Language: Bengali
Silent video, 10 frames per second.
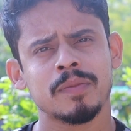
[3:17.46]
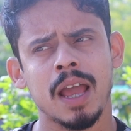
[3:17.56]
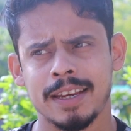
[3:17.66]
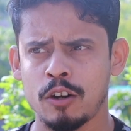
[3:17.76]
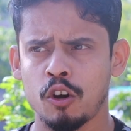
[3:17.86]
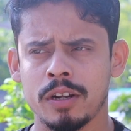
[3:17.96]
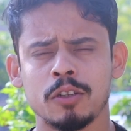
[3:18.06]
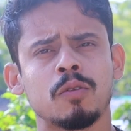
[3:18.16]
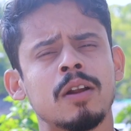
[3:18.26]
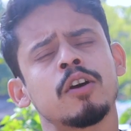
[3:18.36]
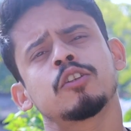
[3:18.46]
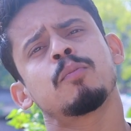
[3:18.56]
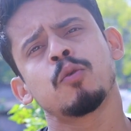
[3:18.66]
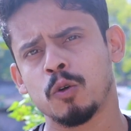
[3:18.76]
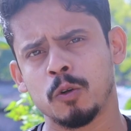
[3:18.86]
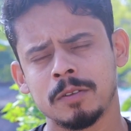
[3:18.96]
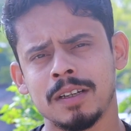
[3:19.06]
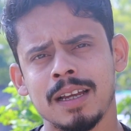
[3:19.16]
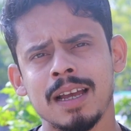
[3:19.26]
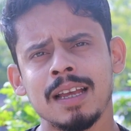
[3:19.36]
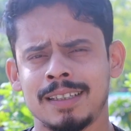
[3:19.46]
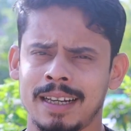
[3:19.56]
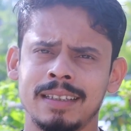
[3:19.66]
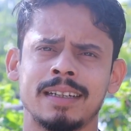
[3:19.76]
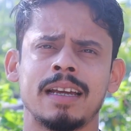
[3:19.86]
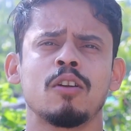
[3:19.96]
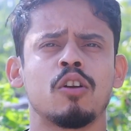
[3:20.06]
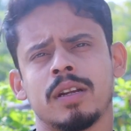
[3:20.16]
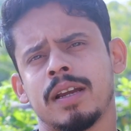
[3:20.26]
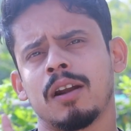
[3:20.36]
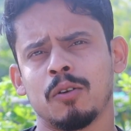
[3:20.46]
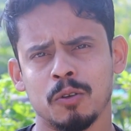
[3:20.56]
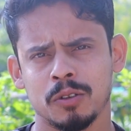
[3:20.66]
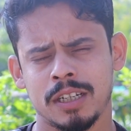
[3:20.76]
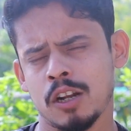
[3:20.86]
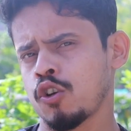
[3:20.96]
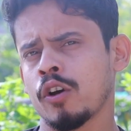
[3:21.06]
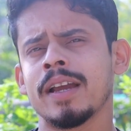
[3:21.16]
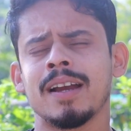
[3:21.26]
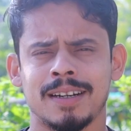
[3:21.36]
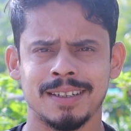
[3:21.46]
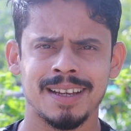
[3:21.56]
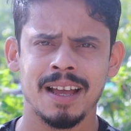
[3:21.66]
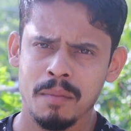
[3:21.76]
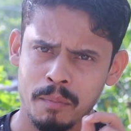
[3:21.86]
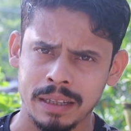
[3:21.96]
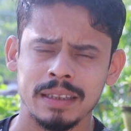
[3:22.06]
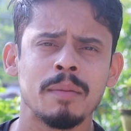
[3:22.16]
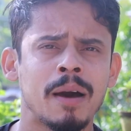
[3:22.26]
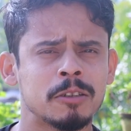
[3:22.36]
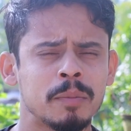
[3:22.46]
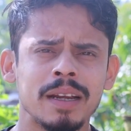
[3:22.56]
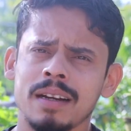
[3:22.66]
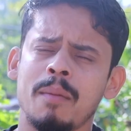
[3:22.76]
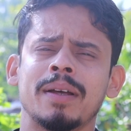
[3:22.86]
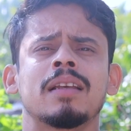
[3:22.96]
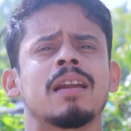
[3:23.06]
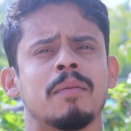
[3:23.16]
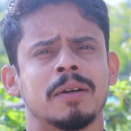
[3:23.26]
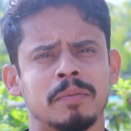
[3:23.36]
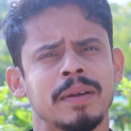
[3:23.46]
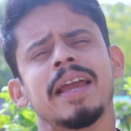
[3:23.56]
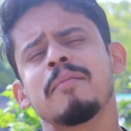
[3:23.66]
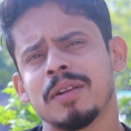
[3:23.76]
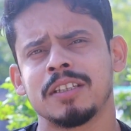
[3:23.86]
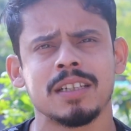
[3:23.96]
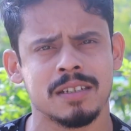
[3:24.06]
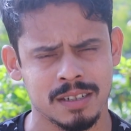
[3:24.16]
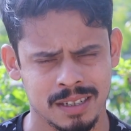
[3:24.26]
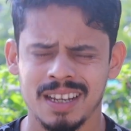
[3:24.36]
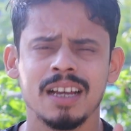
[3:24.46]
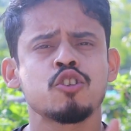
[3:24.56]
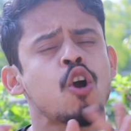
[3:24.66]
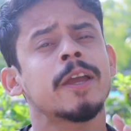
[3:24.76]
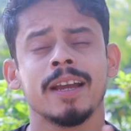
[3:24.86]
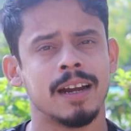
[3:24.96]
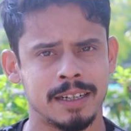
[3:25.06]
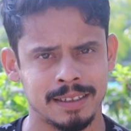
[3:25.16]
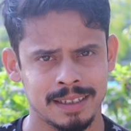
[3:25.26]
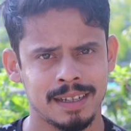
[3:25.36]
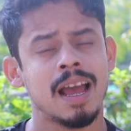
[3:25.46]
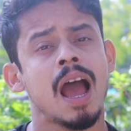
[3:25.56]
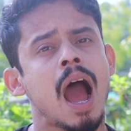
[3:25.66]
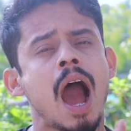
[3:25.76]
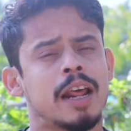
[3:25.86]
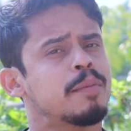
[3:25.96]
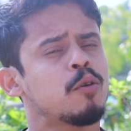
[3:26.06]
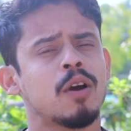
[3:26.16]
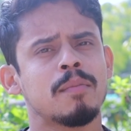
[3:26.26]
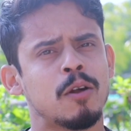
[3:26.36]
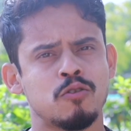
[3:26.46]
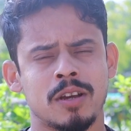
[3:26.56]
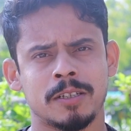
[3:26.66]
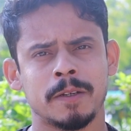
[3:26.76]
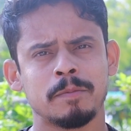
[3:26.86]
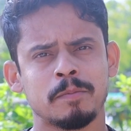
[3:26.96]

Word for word: আর সেই লটারির দোকান হয়তো পুরনো সেখান থেকে লটারি কাটলো সেটা শখে কাটে বাদলে বাঁধবে না বাদলে না বাঁধবে এমনি জাস্ট শখে কাটে আর এক প্রকার মানুষ আছে